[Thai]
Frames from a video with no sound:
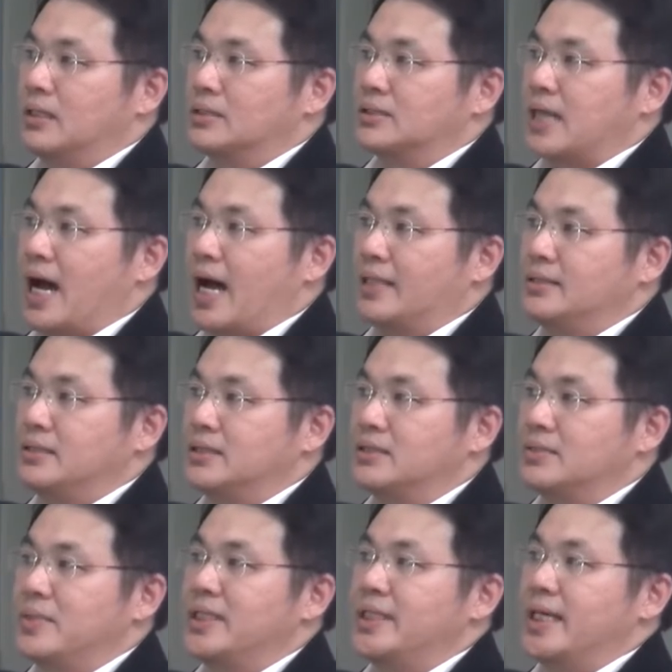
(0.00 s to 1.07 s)
สารอินเต
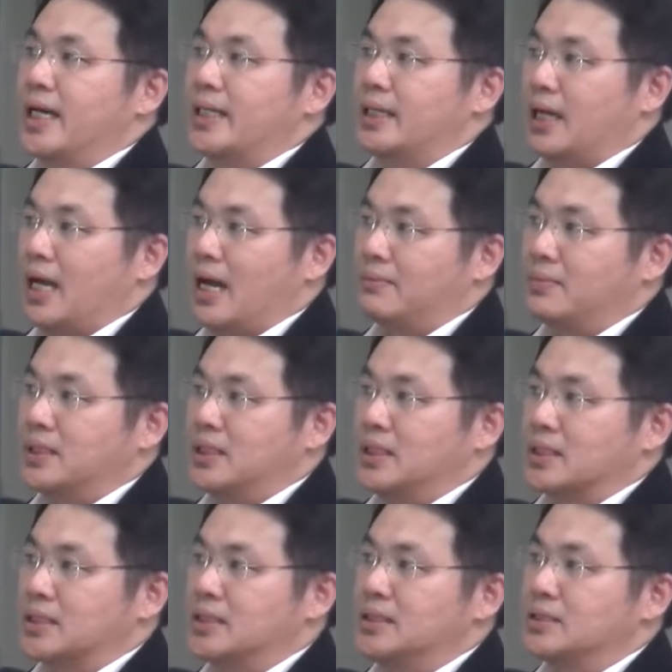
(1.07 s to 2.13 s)
อร์มีเดียตนะครับเกิ
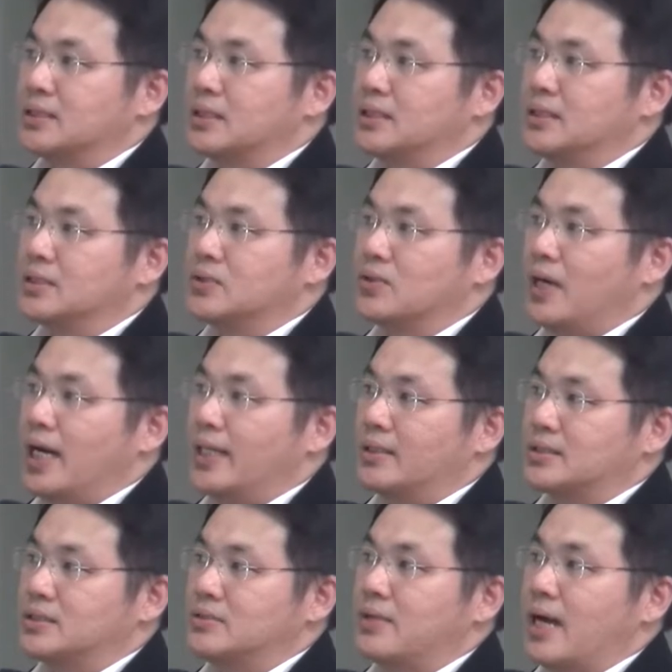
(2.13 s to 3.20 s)
ดขึ้นก็คือตัวไฮดรอ
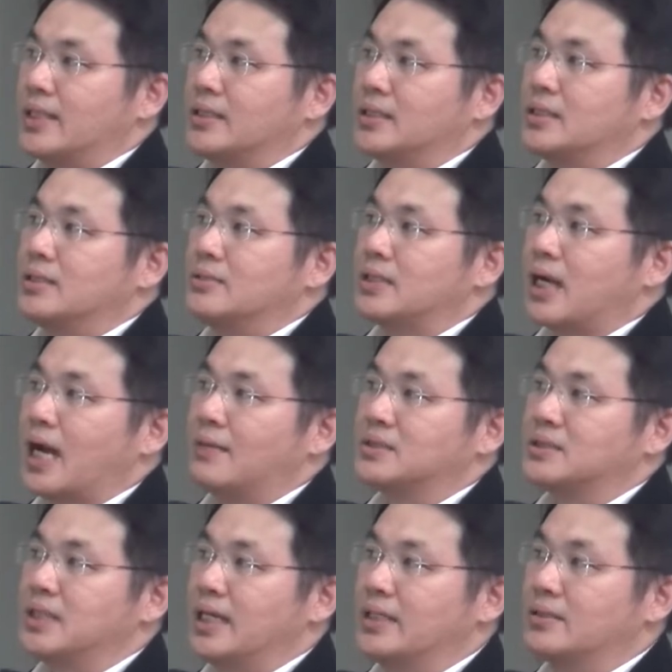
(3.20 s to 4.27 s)
กซิไรดิเคิลนะครับ
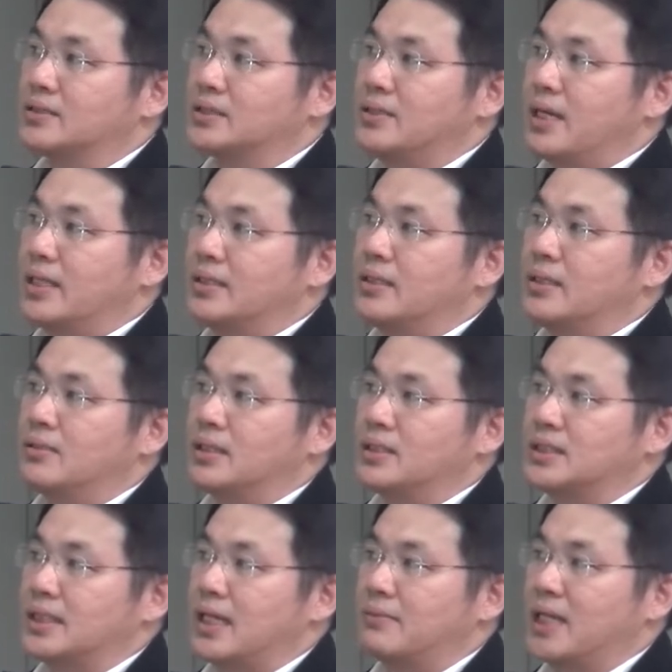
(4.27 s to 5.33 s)
ซึ่งไฮดรอกซิไรดิเคิลก็
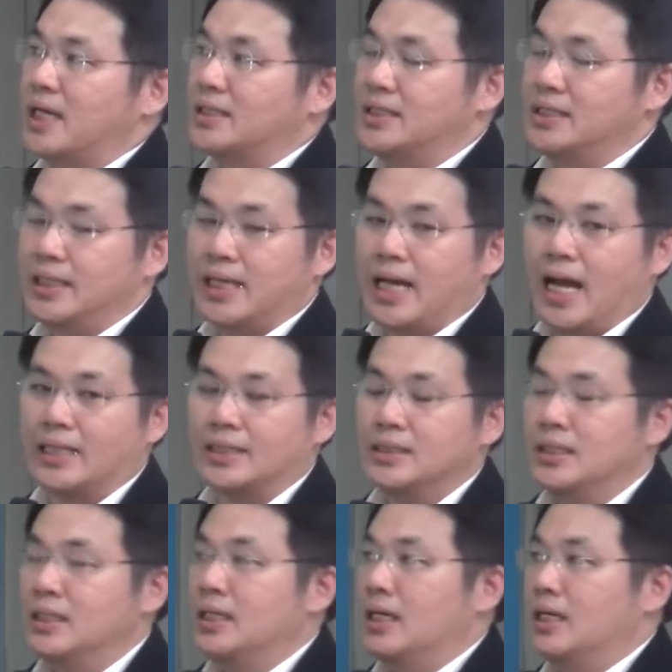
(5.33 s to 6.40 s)
จะทำหน้าที่ในการ
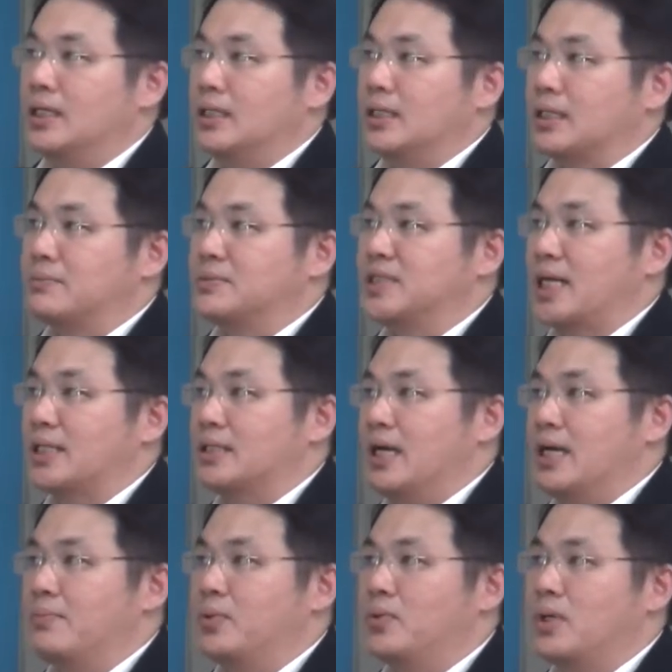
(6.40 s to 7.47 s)
กำจัด
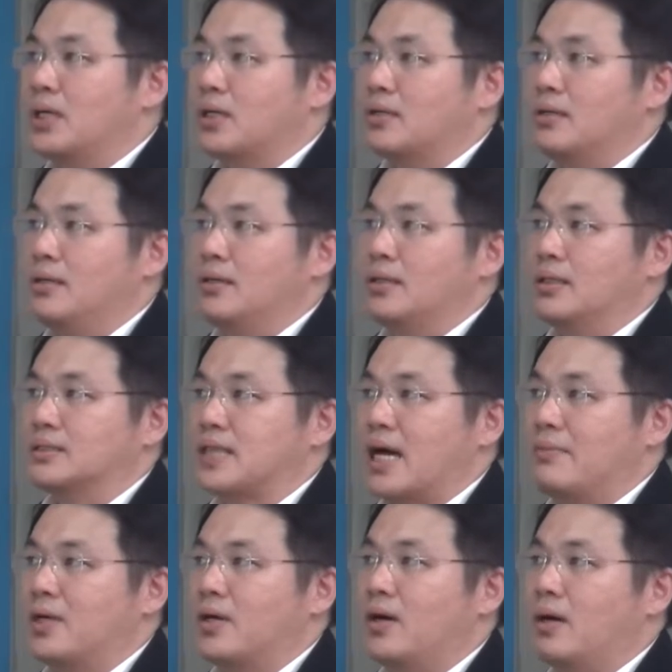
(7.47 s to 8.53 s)
ไอ้พวกสาร
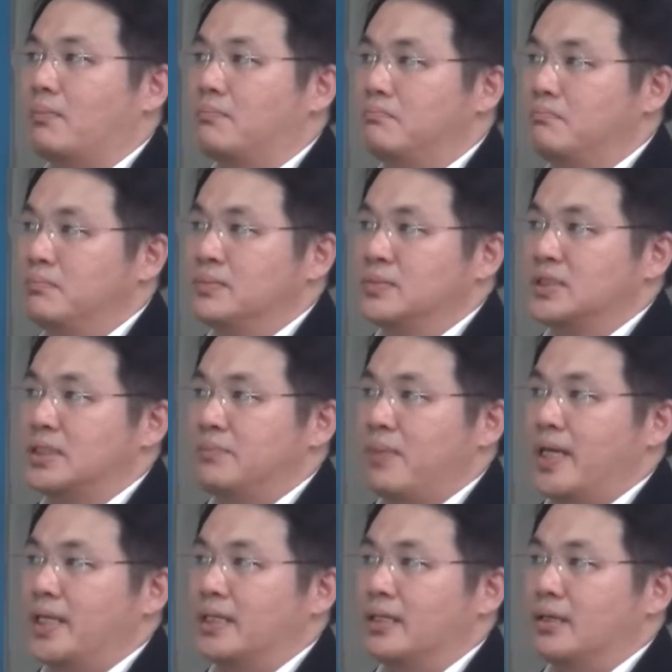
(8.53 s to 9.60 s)
ประกอบที่
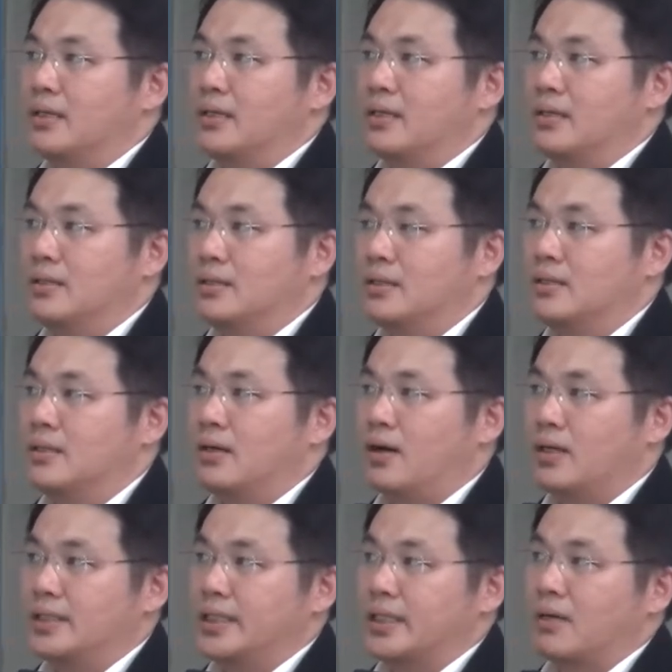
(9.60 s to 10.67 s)
เป็นออ
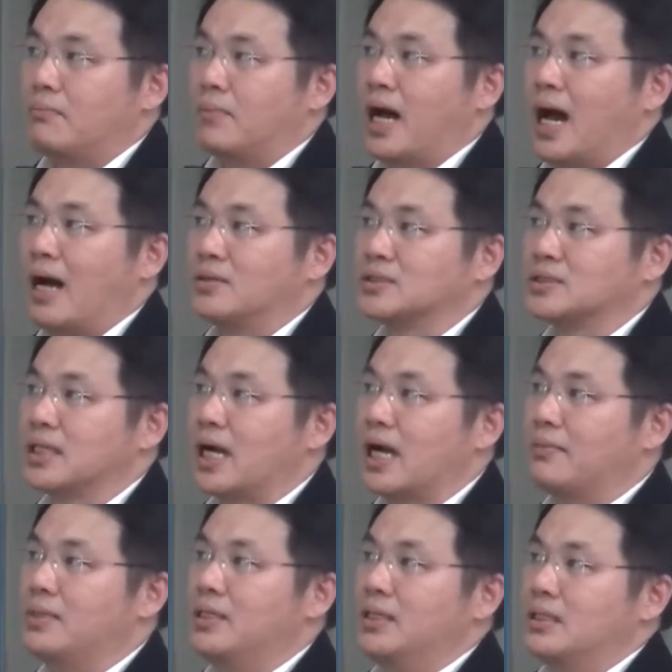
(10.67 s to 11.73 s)
ร์แกนิกคอมเพลส์นะครั
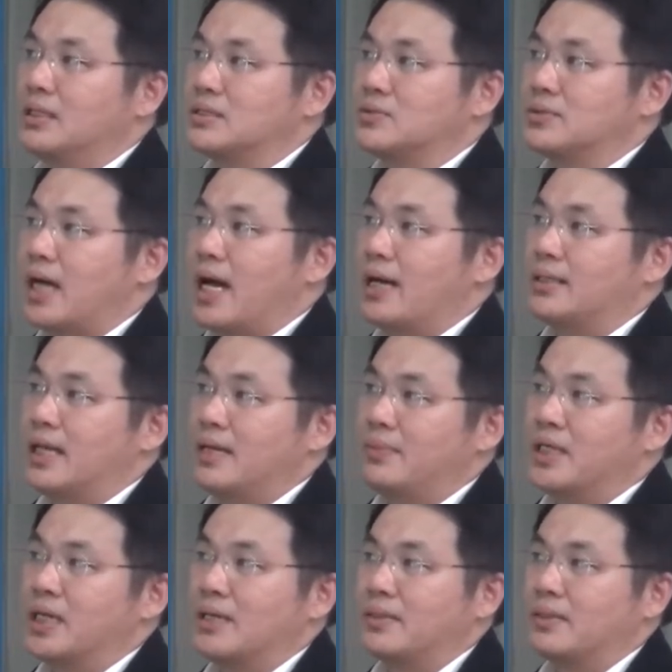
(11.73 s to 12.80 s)
บแล้วสุดท้ายก็ได้เป็
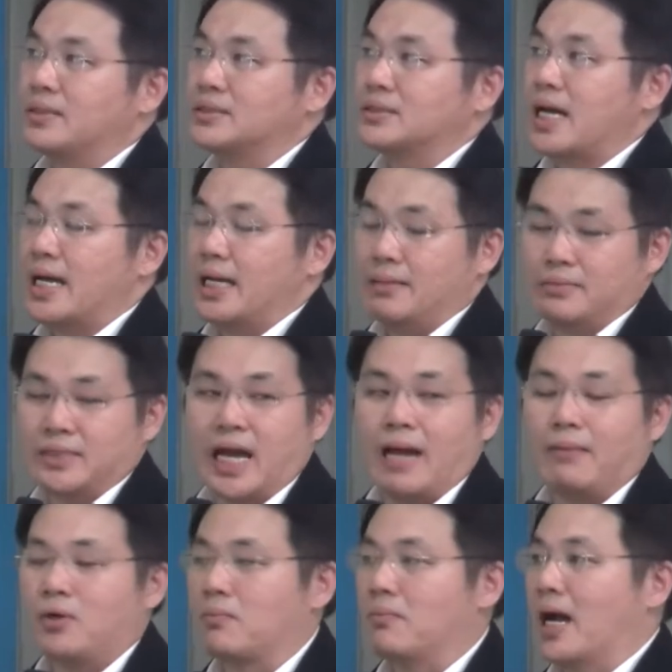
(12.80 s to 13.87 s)
นคาร์บอนไดออกไซด์กับ
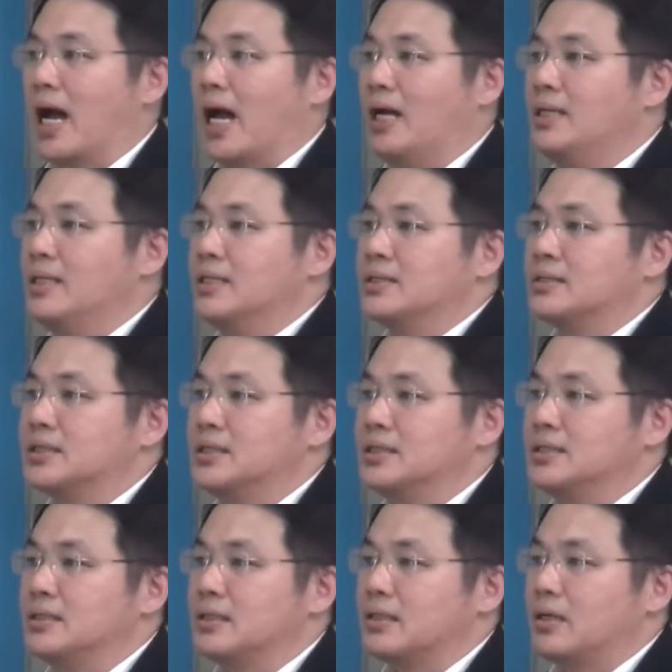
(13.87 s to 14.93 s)
น้ำออกมาซึ่ง
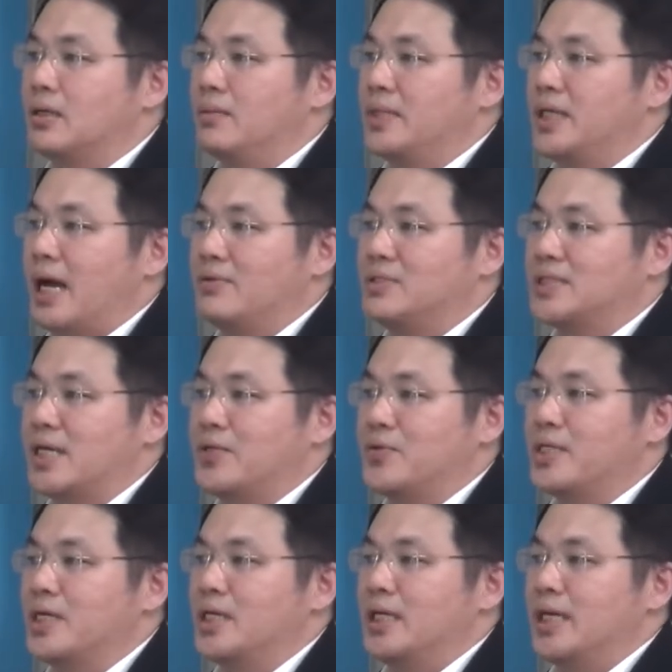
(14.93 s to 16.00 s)
ก็มีงานวิจัยอยู่
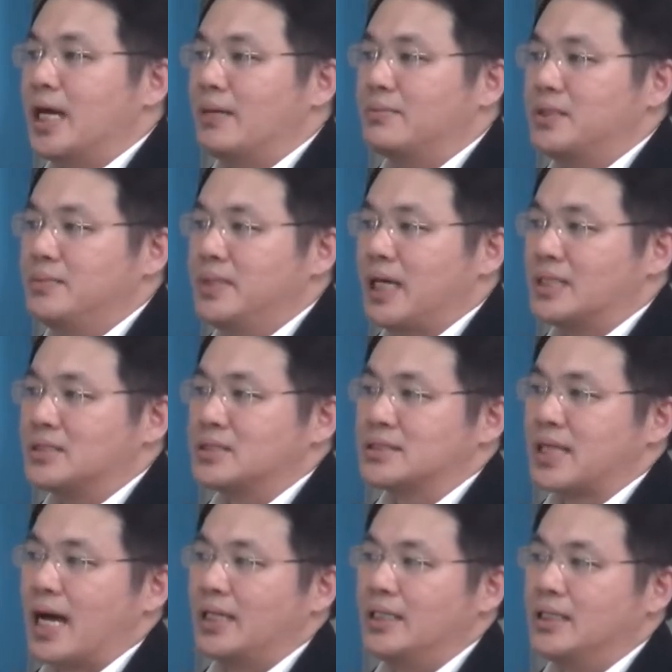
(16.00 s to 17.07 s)
เยอะเลยครับที่มีการศึก
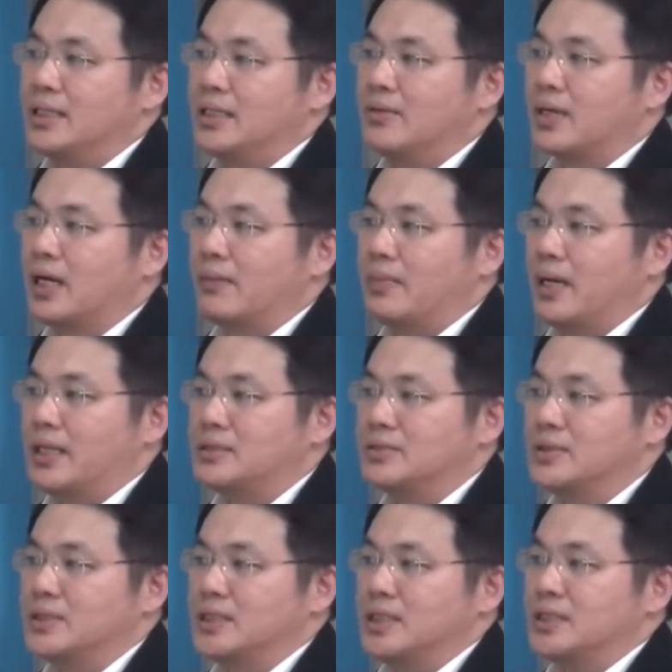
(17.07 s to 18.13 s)
ษาเรื่องเกี่ยวกับ
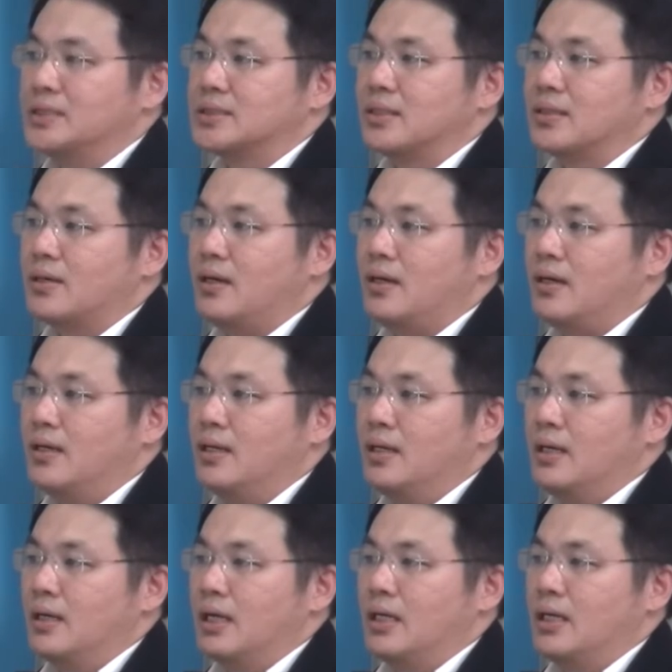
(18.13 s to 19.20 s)
activities แล้วก็
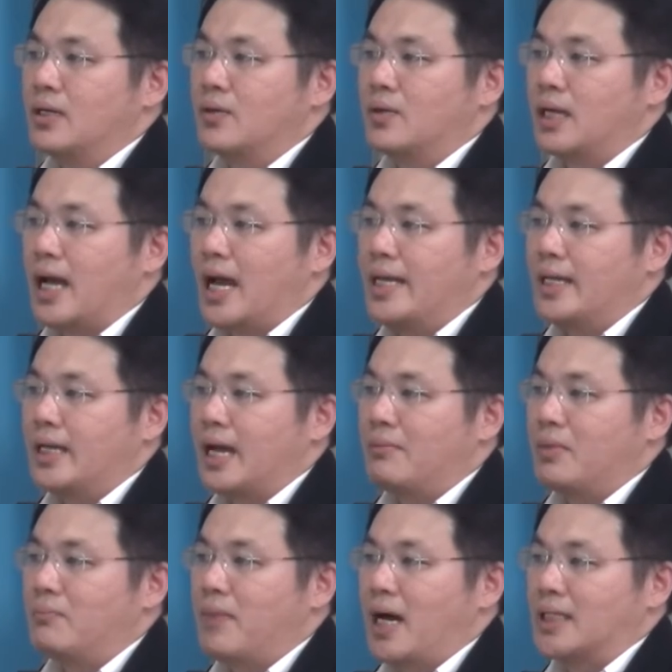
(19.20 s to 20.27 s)
กลไกในการ
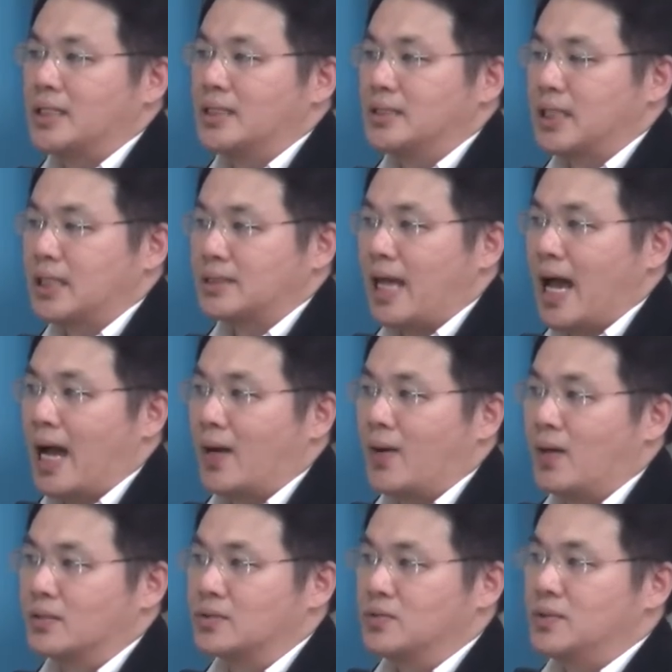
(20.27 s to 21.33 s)
บำบัดต่างๆข
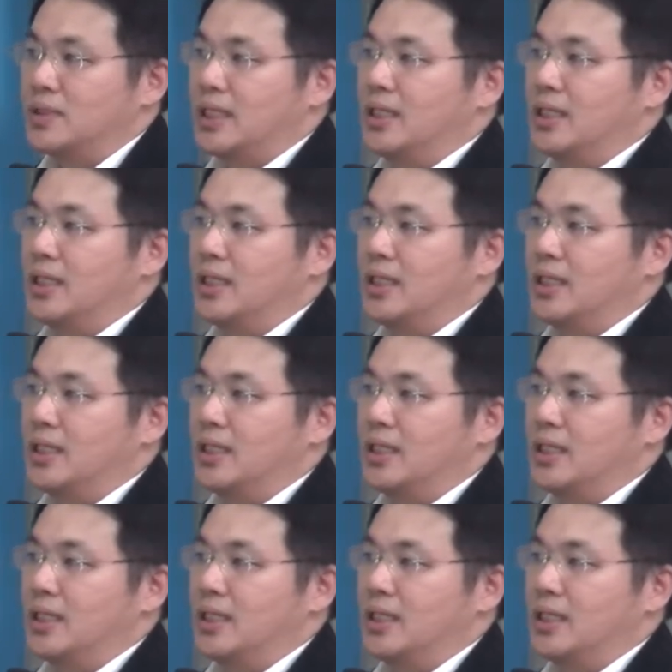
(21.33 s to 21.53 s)
องตัว